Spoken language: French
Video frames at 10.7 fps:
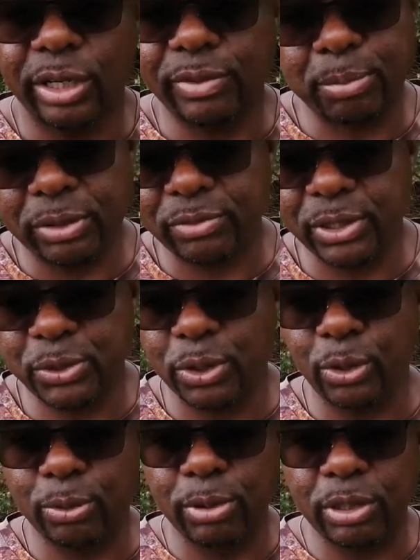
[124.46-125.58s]
On n'avait pas de
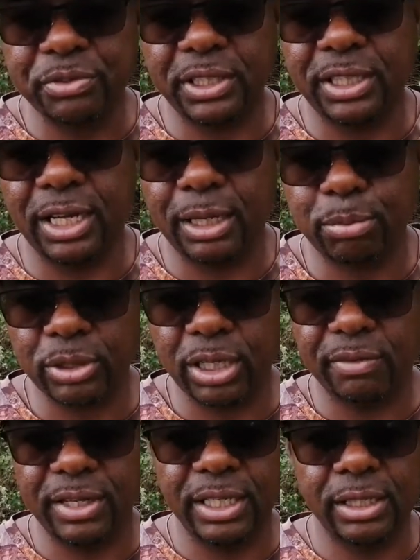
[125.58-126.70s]
voiture. Le bœuf était là pour
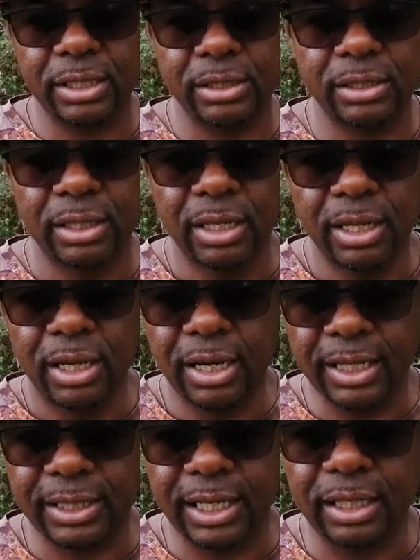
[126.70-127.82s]
travailler euh,
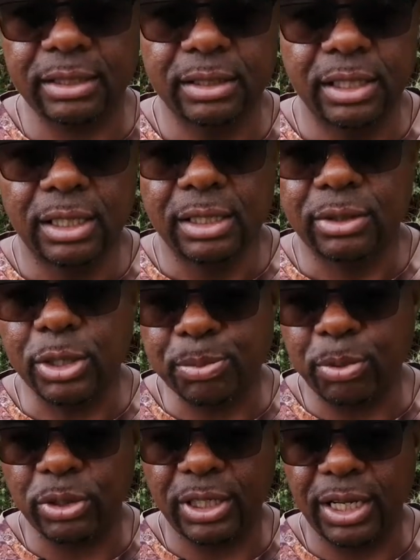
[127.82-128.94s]
la terre,
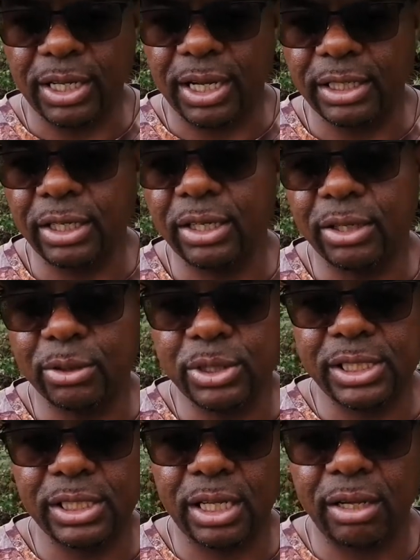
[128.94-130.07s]
transporter la canne et
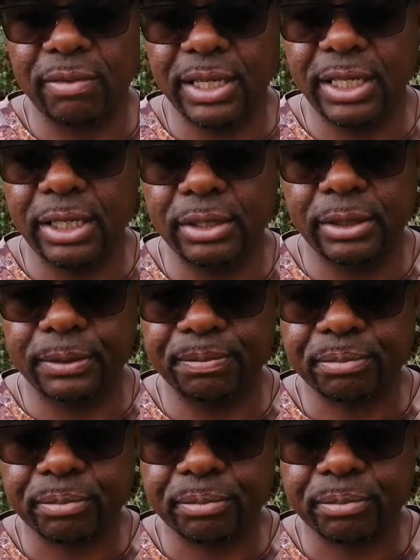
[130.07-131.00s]
aussi travailler euh,